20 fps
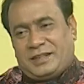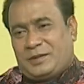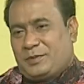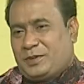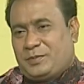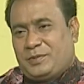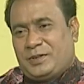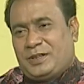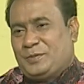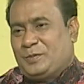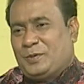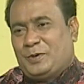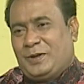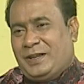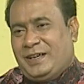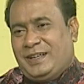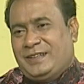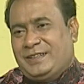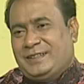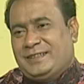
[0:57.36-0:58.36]
গ্রামের বাড়ি
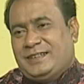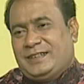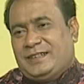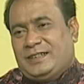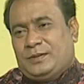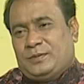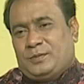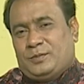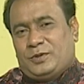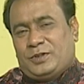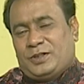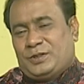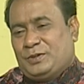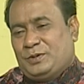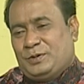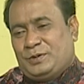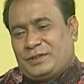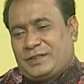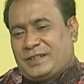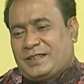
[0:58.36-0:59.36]
ভোলা ভোলা
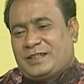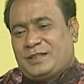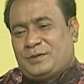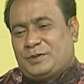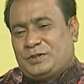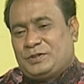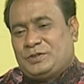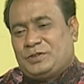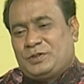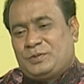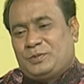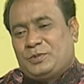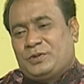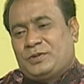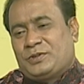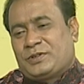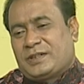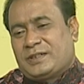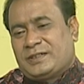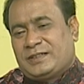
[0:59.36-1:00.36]
দোলখানে আমার জন্ম
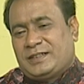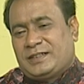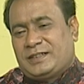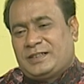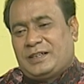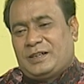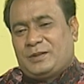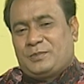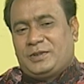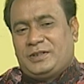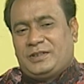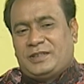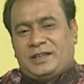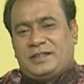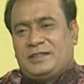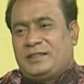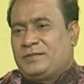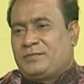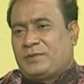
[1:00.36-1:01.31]
ওখান থেকে আমি নাইনটি